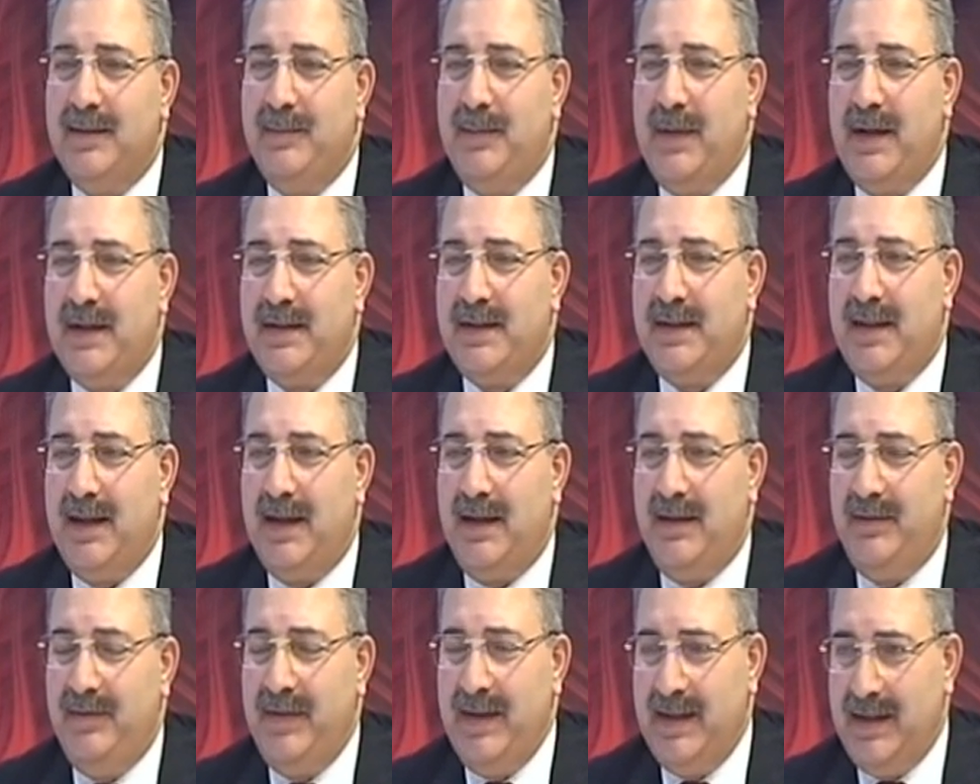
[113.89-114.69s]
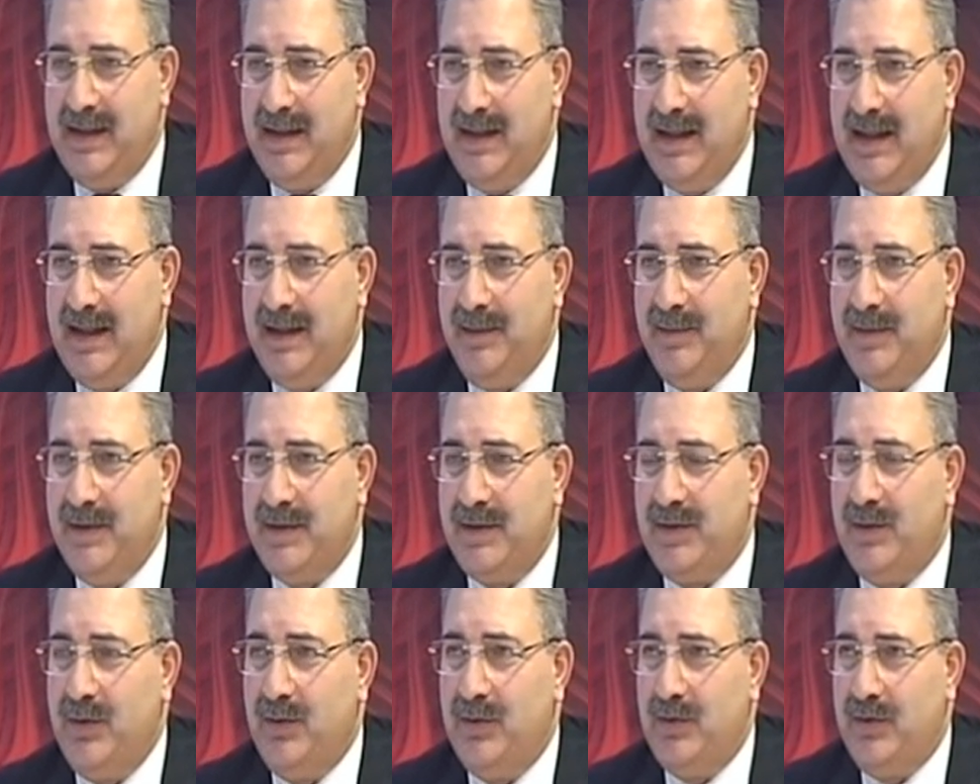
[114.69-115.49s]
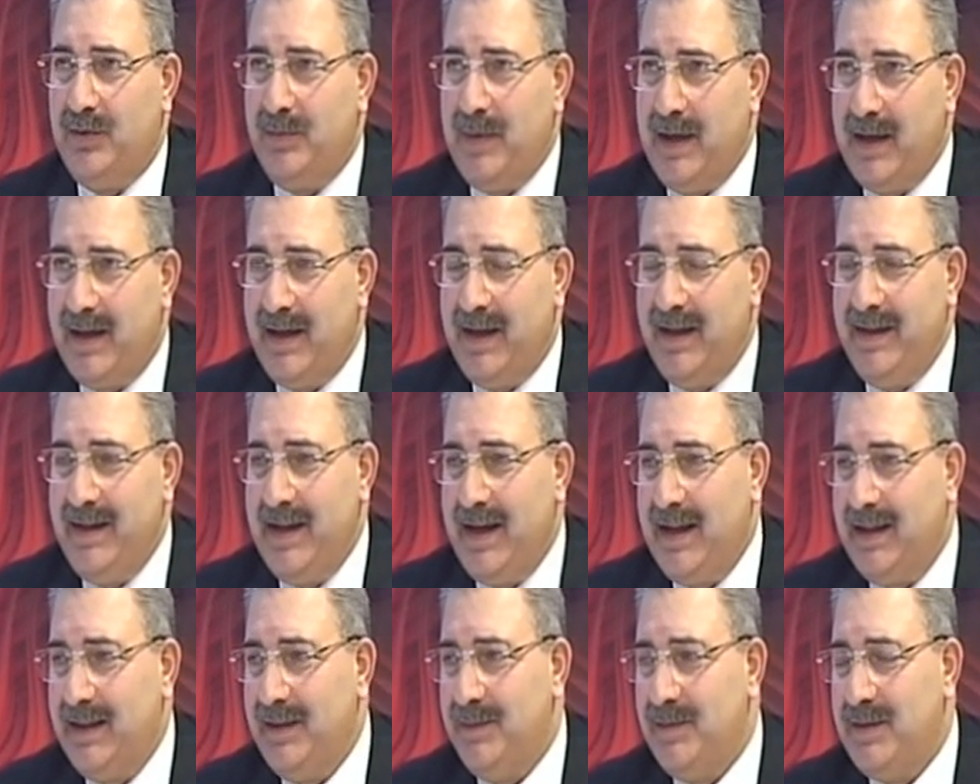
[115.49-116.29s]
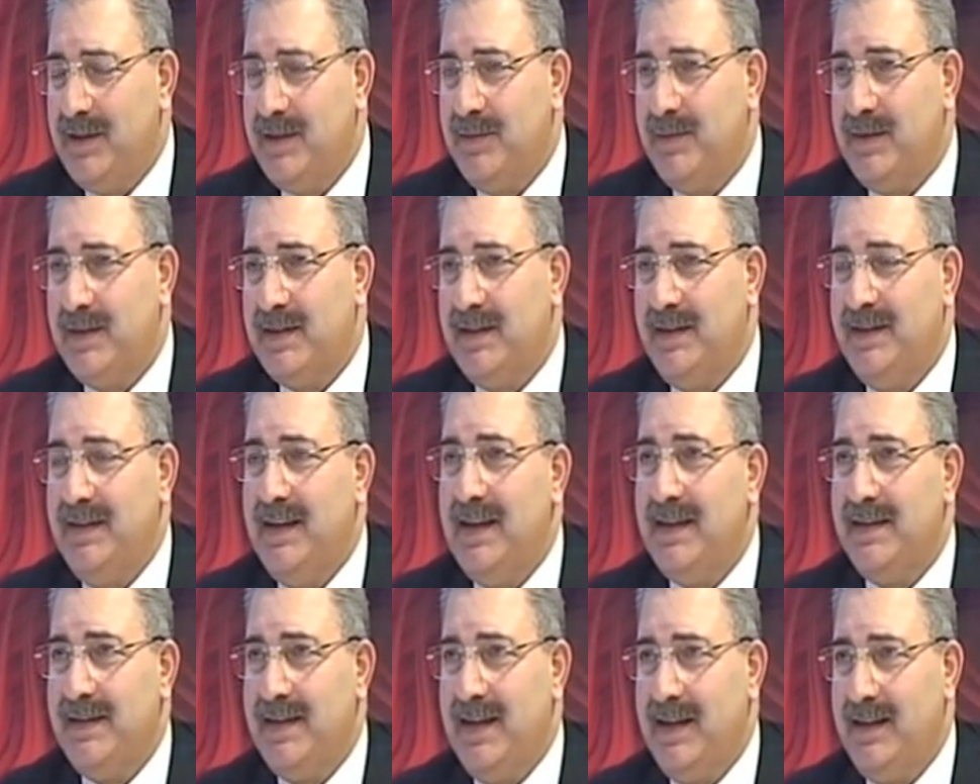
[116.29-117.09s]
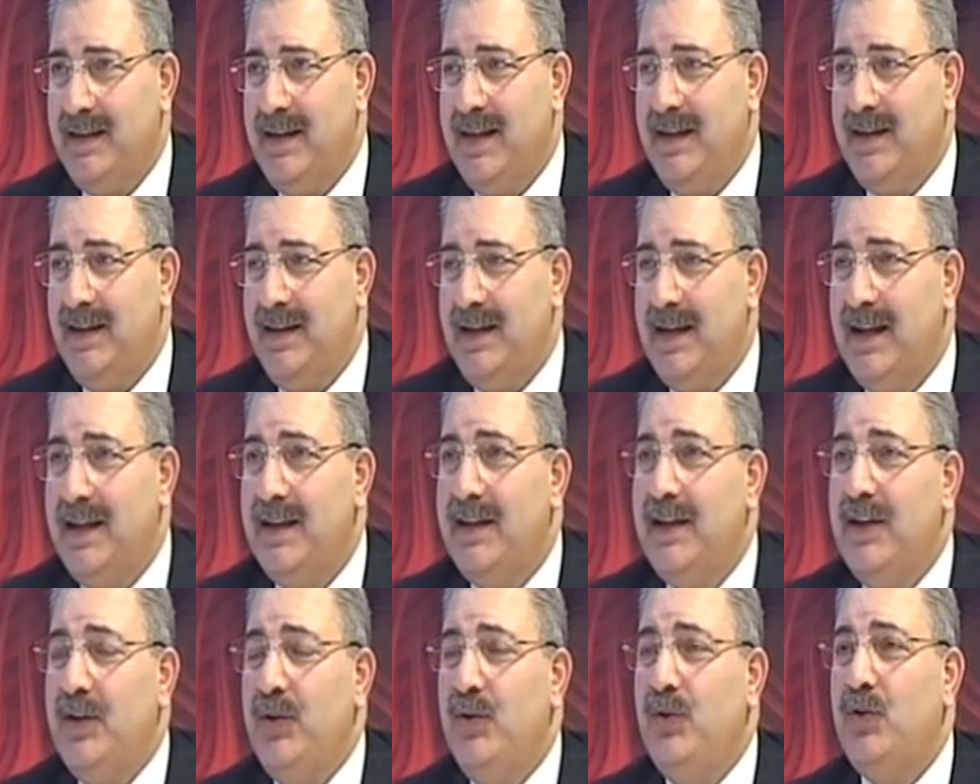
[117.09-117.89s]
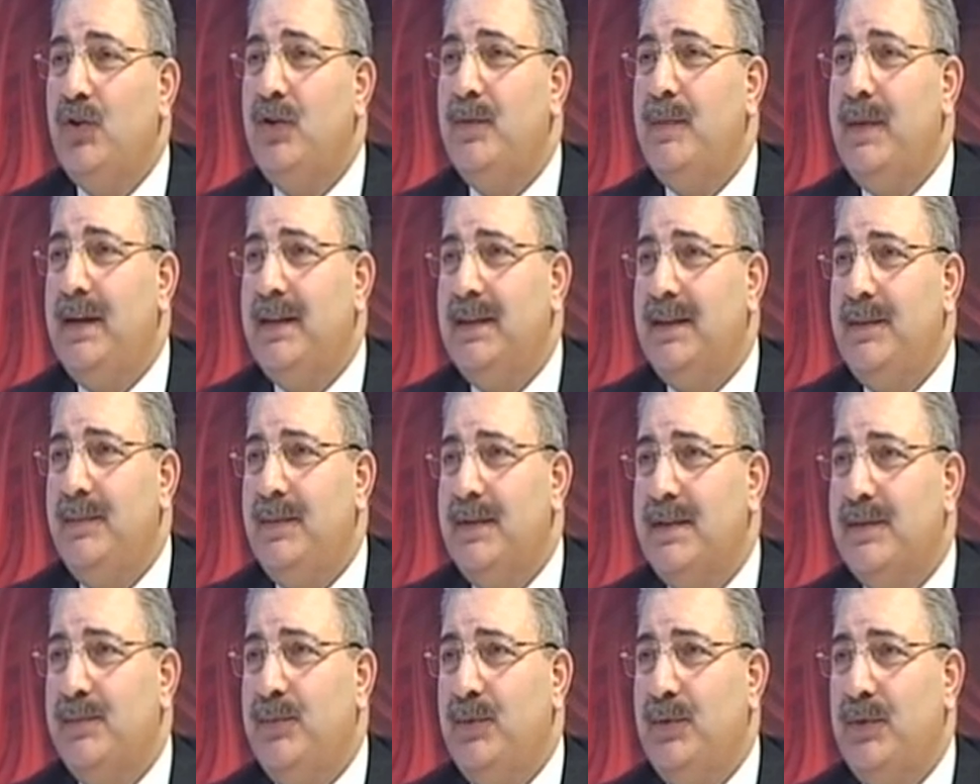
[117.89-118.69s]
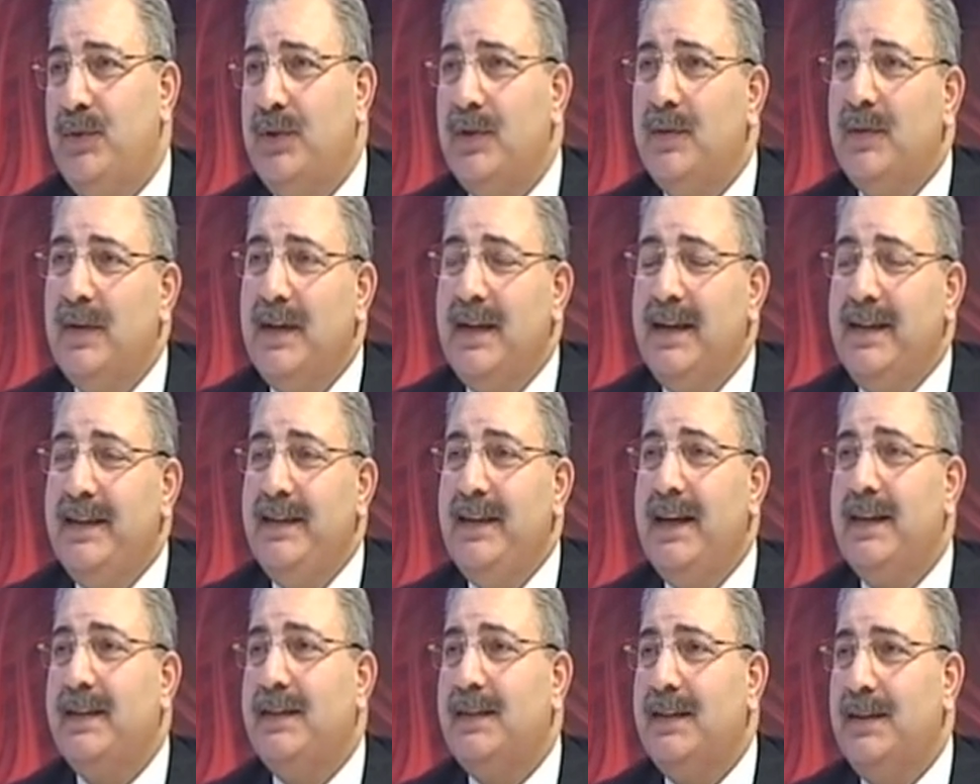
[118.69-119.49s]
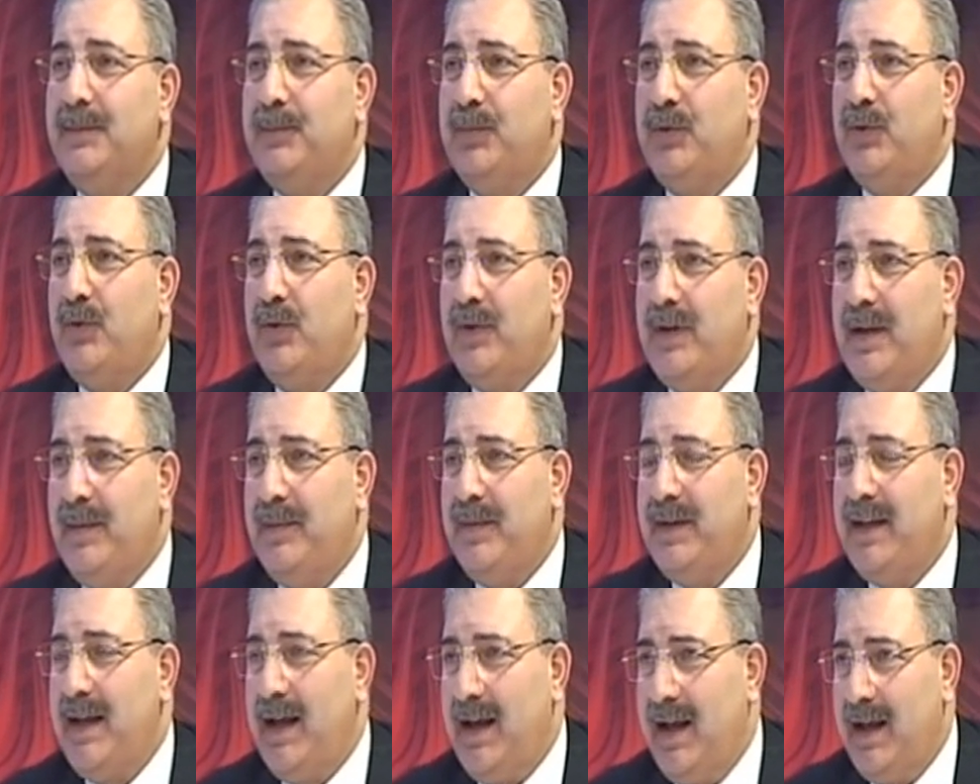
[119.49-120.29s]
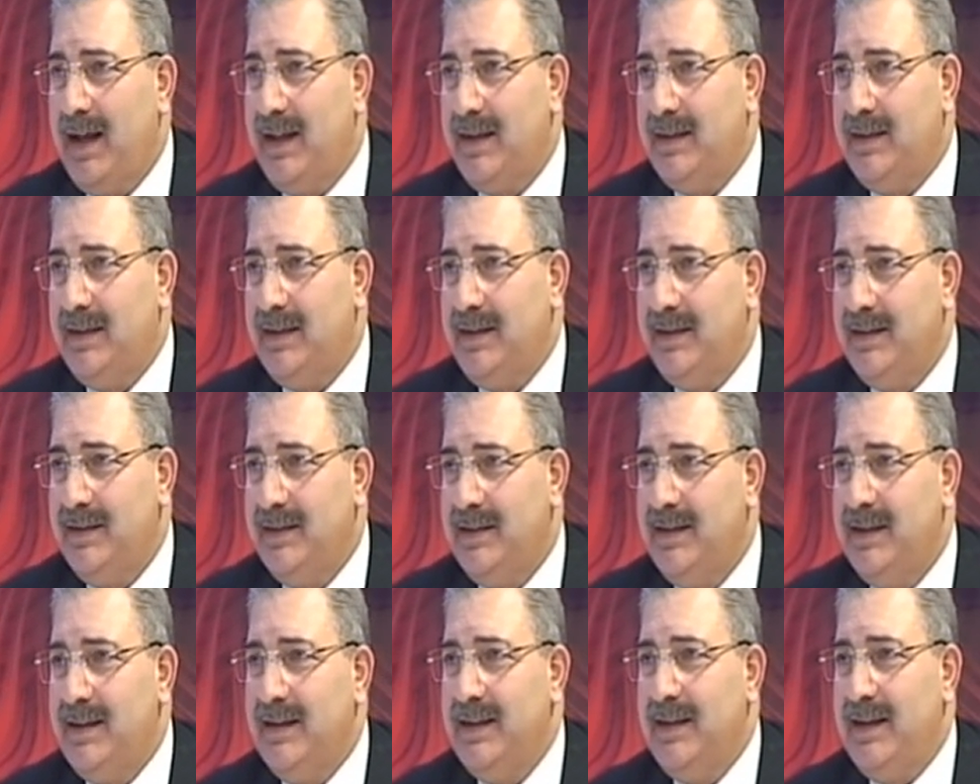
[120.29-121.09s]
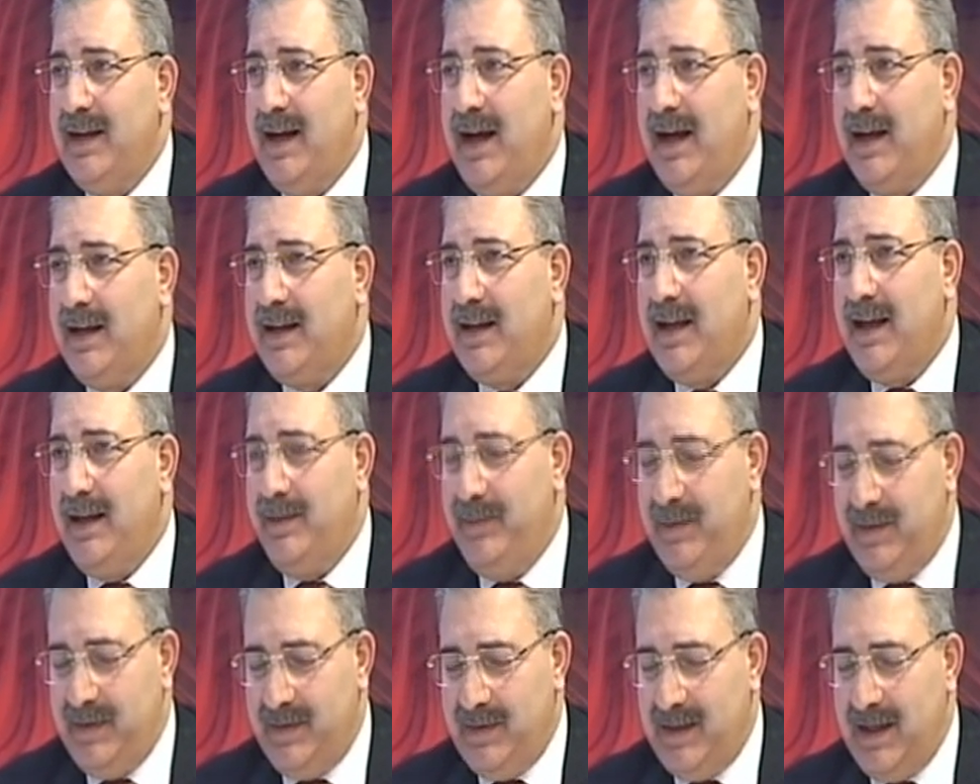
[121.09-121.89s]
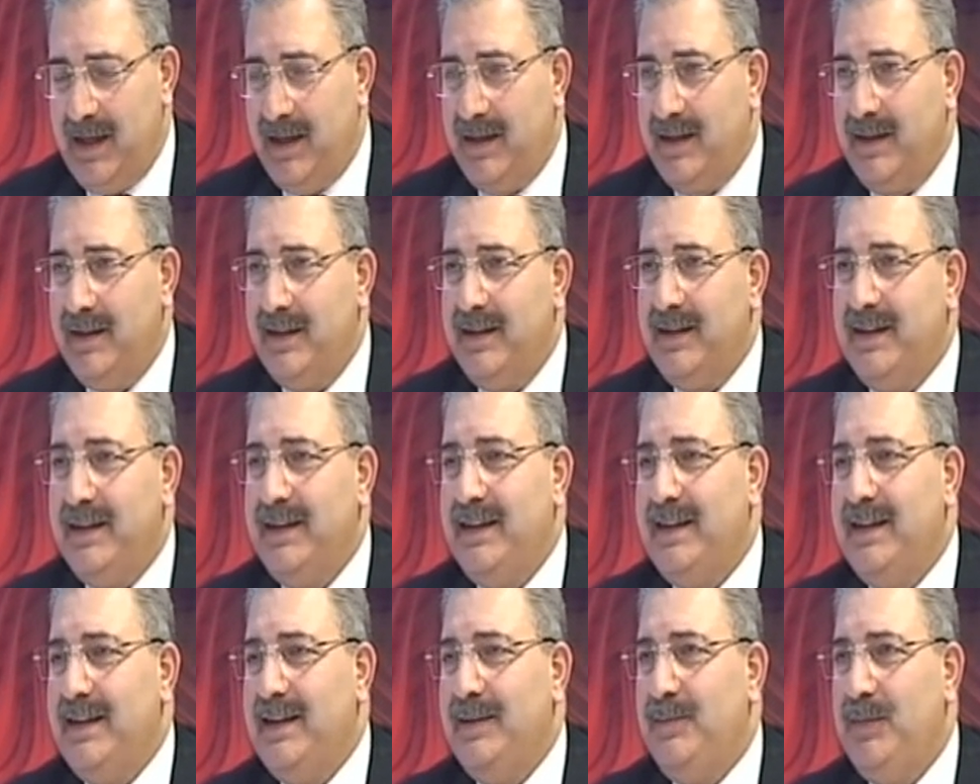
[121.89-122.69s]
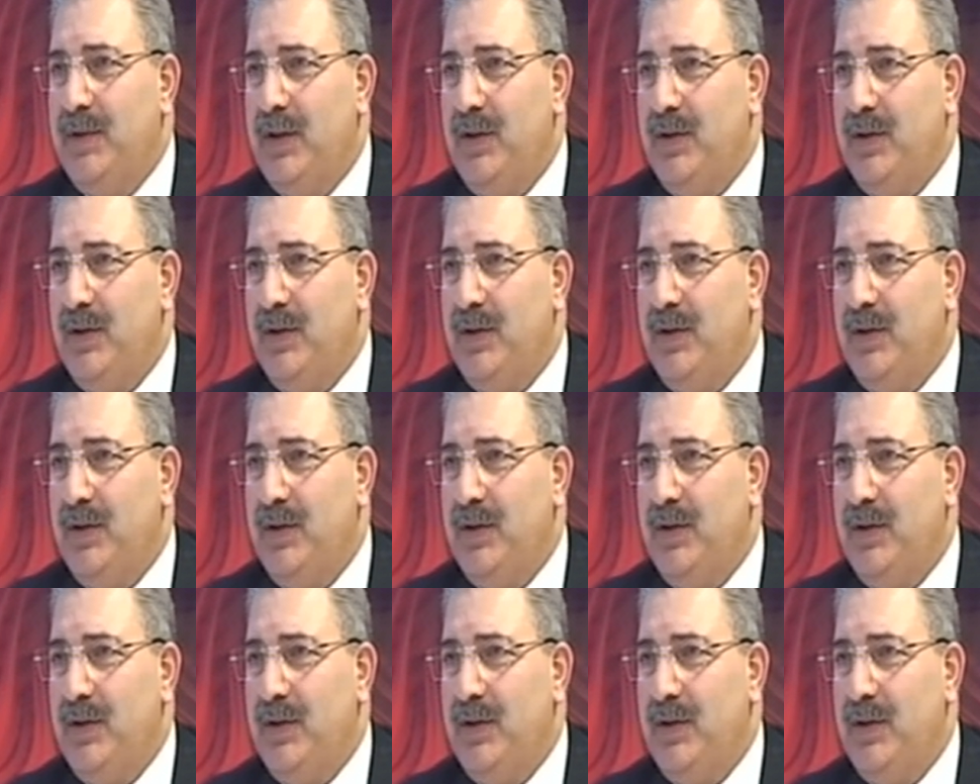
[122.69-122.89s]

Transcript: Başta vekillerimiz, Kültür Bakan Yardımcımızın destekleriyle hükümetimiz bunu yatırım programına aldı. Akabinde e,